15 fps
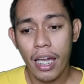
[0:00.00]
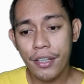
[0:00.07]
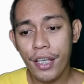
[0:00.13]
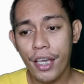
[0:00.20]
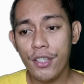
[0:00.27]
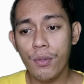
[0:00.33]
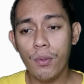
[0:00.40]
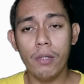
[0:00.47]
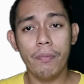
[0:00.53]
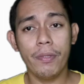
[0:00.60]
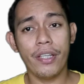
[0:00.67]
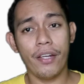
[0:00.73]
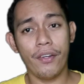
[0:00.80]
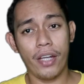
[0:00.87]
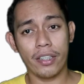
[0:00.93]
And then you will
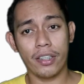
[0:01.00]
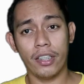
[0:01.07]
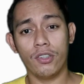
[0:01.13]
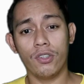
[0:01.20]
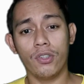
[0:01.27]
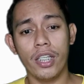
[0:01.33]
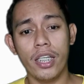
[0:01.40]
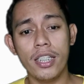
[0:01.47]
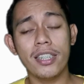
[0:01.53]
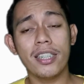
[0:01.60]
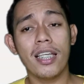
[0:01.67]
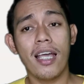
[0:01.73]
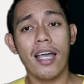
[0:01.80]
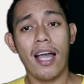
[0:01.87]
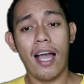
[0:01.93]
be directed to
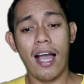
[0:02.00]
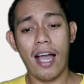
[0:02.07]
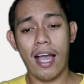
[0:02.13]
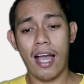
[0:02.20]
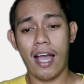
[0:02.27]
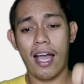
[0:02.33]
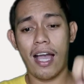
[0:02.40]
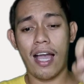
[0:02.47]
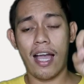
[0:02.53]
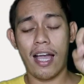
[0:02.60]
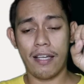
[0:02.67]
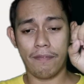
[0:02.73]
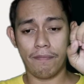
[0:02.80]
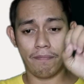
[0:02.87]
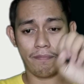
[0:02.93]
this
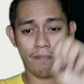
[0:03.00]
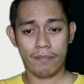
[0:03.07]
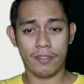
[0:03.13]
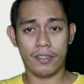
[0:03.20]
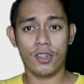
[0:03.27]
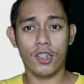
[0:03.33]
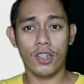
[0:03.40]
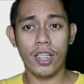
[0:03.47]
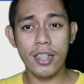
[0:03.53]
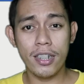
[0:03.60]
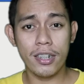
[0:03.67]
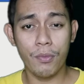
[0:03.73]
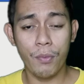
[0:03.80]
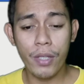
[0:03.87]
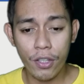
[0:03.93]
uh, to
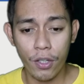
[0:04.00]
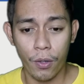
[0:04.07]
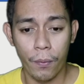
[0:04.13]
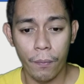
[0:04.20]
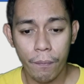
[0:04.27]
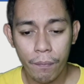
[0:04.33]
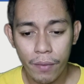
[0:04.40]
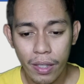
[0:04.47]
this window.